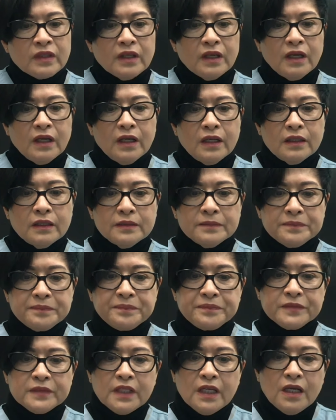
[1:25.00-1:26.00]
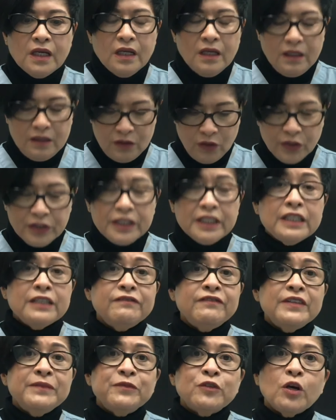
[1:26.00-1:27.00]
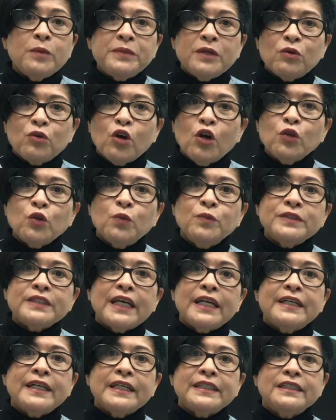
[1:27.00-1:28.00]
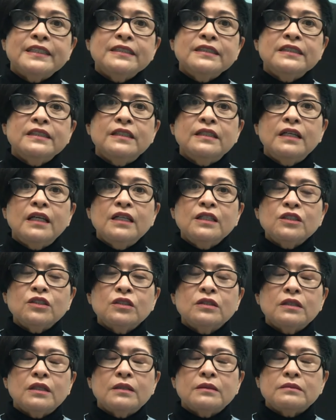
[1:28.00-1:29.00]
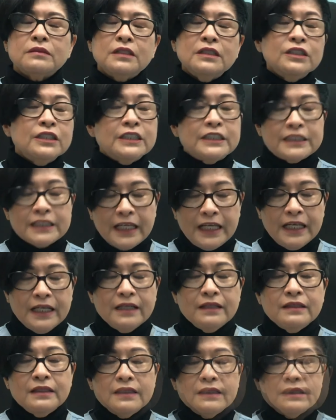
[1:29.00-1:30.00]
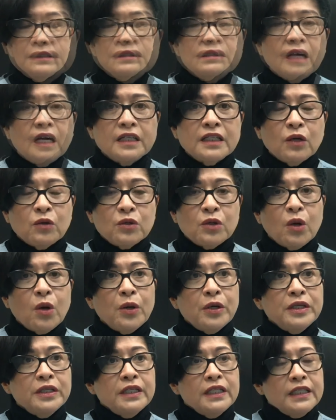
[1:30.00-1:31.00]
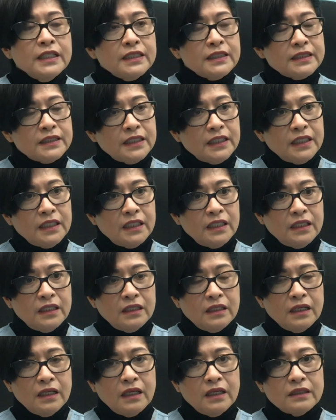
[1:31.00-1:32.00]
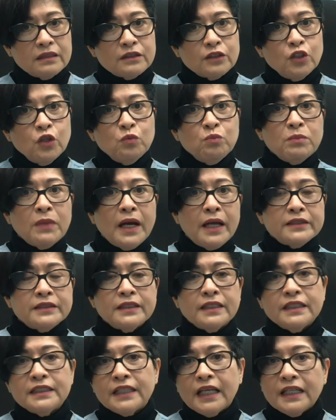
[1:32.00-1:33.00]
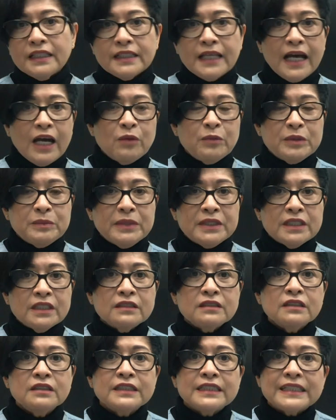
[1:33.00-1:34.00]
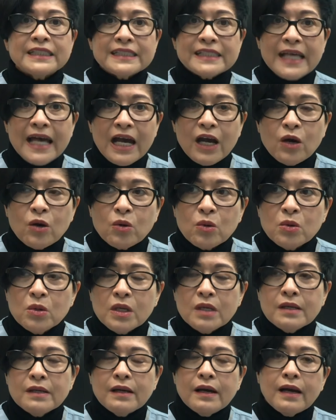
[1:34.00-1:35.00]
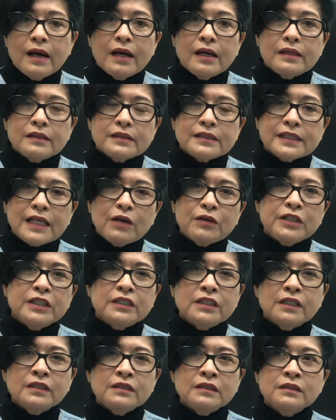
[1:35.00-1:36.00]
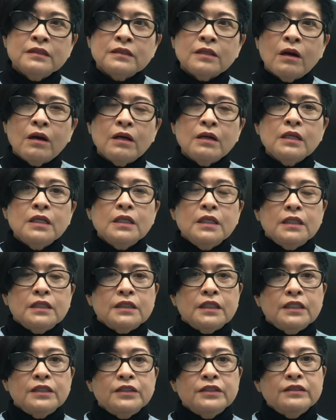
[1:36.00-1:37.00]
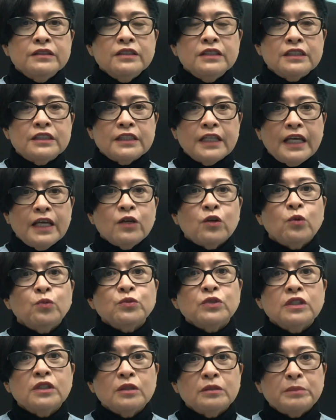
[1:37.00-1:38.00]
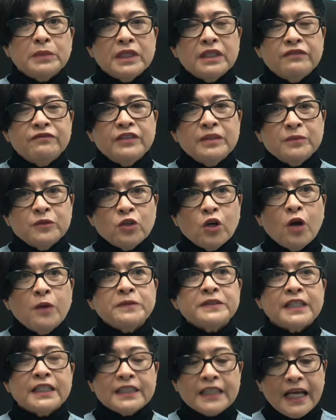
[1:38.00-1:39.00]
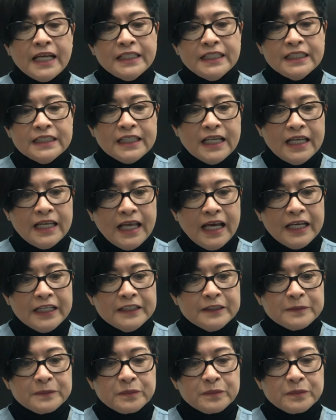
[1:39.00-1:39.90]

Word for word: à, đôi khi viêm khớp đầu gối cũng xảy ra những người lớn ờ, những người trẻ ừ. ở đầu gối thì à, lúc mà chơi thể thao mình bị chấn thương thì sau à, sau khi chấn thương đó thì những người trẻ cũng thường bị viêm khớp sẽ tái đi tái lại